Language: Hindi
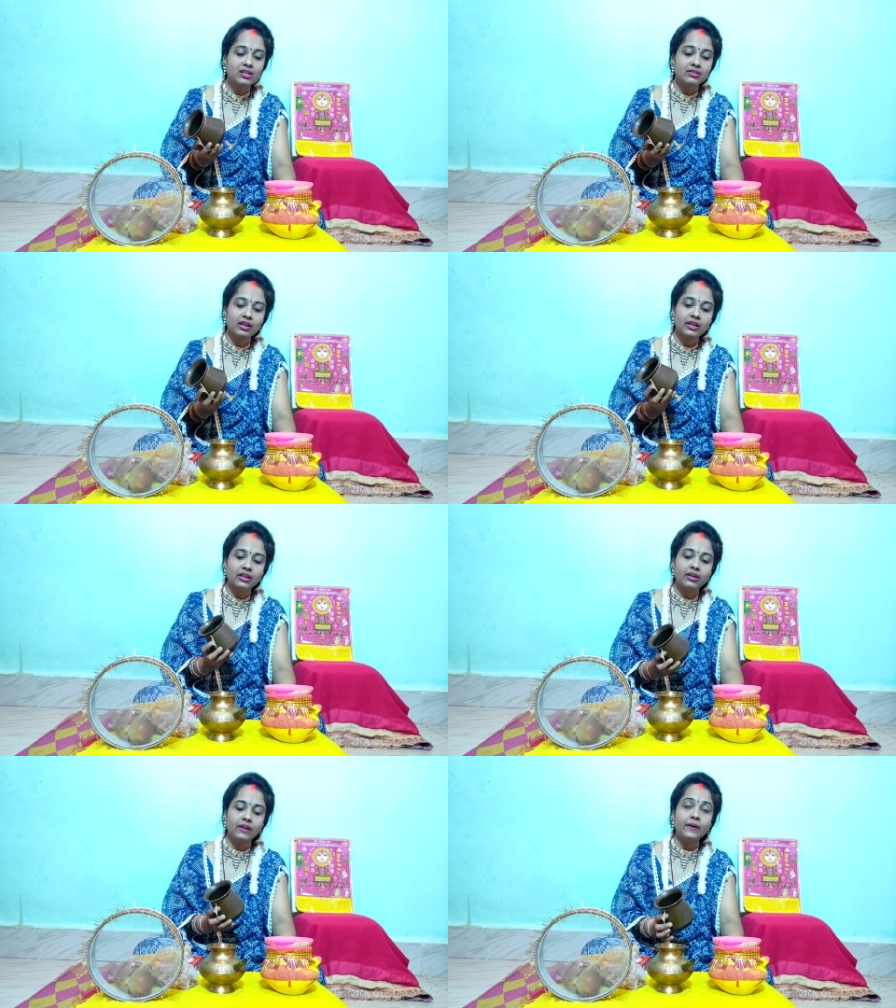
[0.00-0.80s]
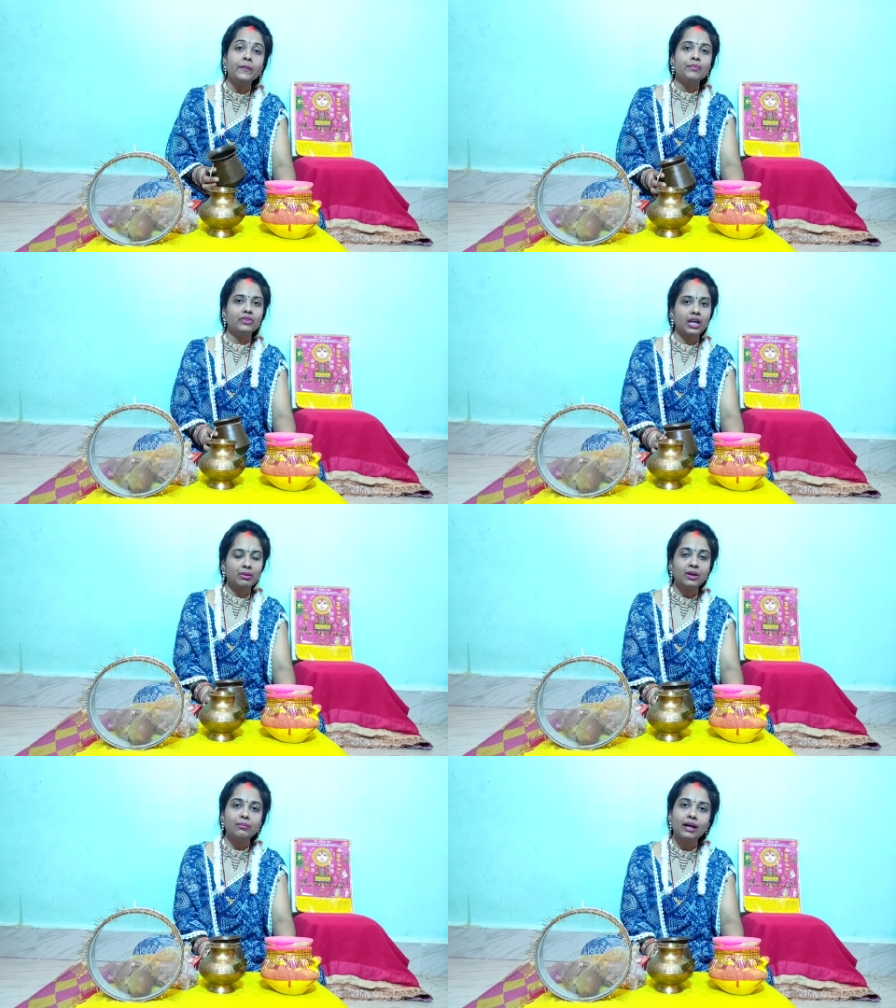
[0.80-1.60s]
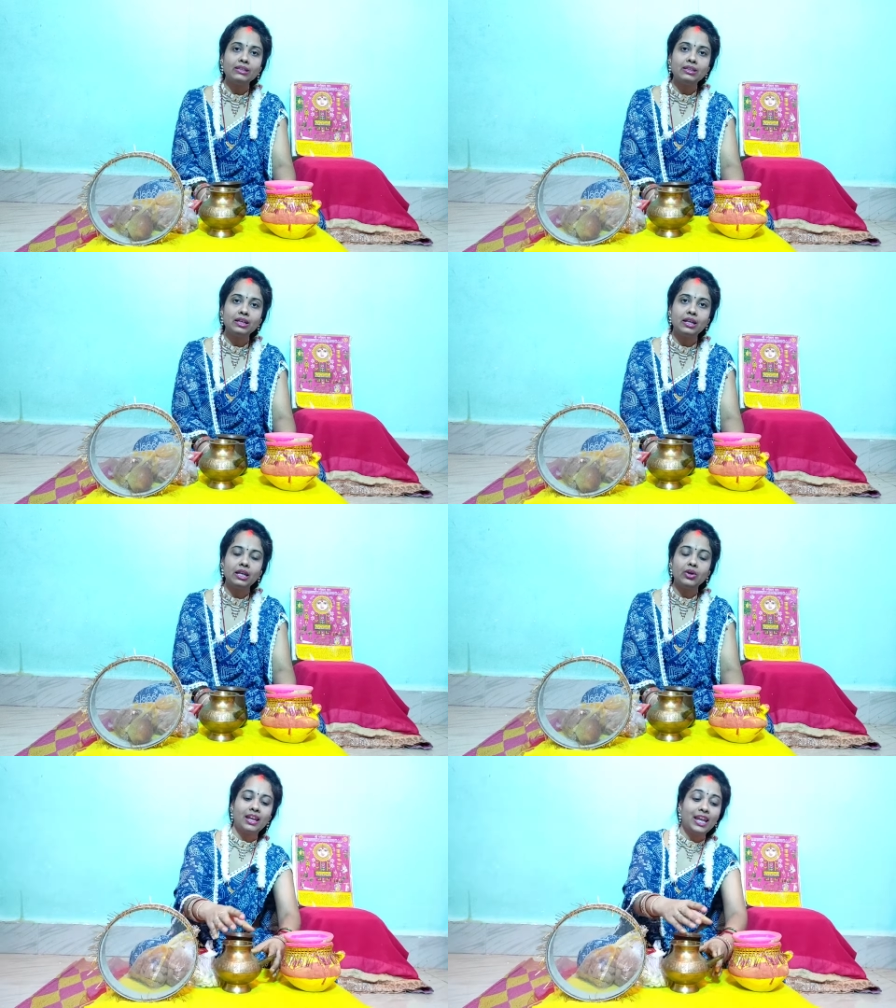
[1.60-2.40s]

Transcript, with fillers: सकता है या नहीं यह भी हम बात करेंगे